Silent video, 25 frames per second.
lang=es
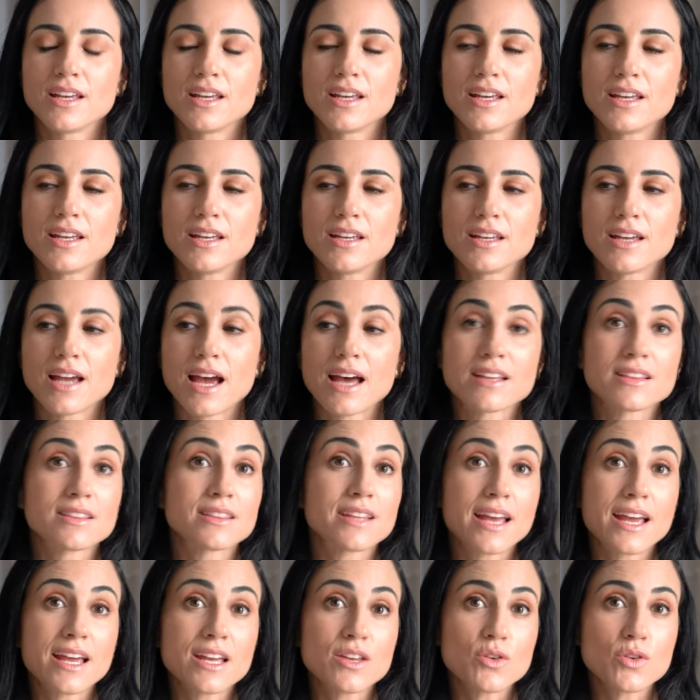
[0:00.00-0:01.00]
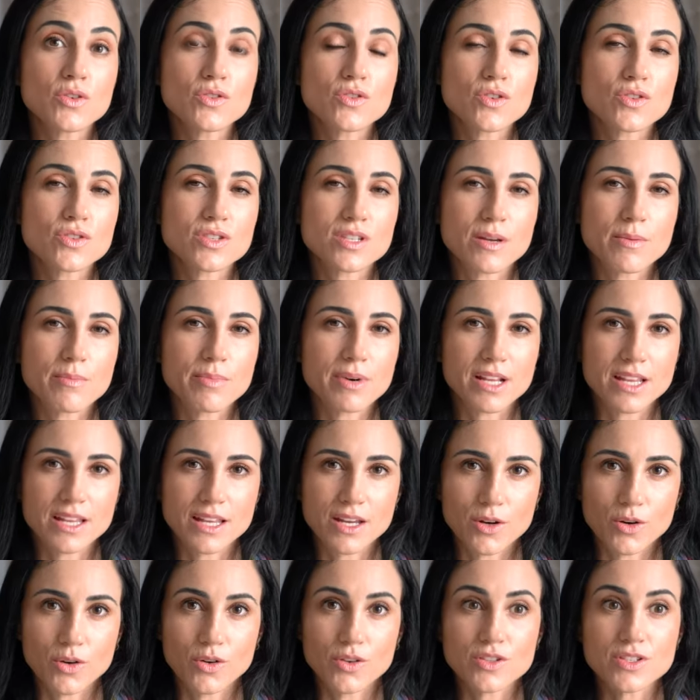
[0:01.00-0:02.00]
Y ante ello yo siempre
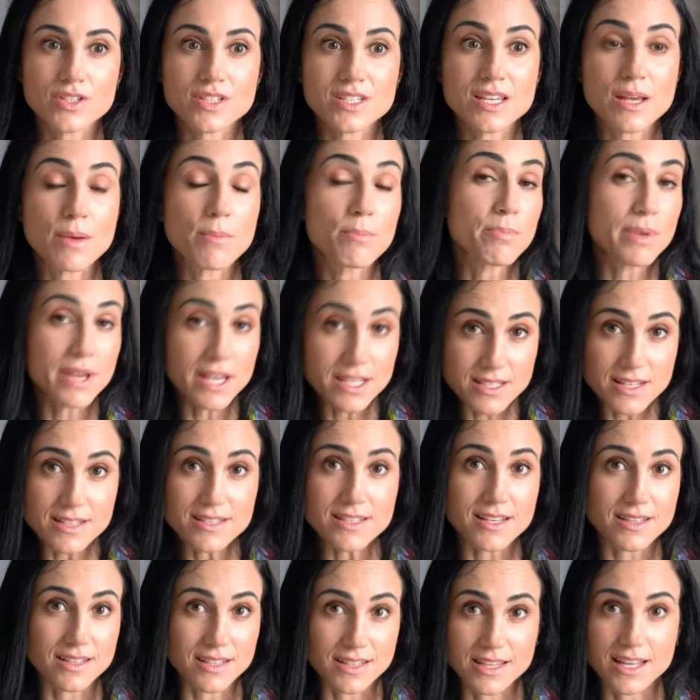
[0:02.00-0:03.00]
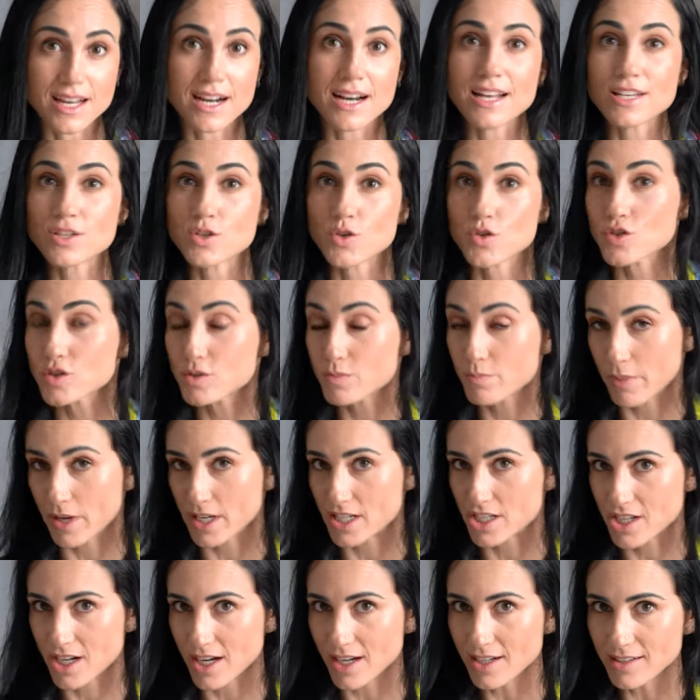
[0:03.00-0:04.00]
digo, si empiezas a tener la
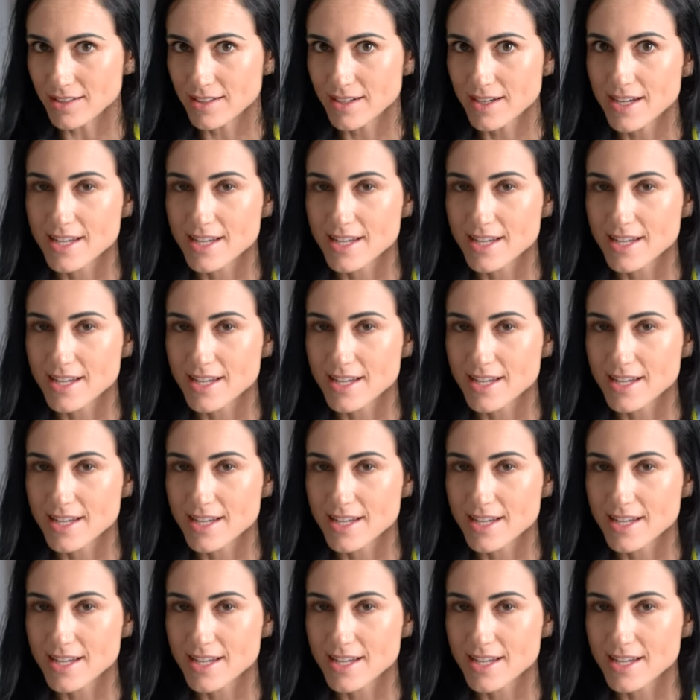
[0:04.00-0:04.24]
sospecha,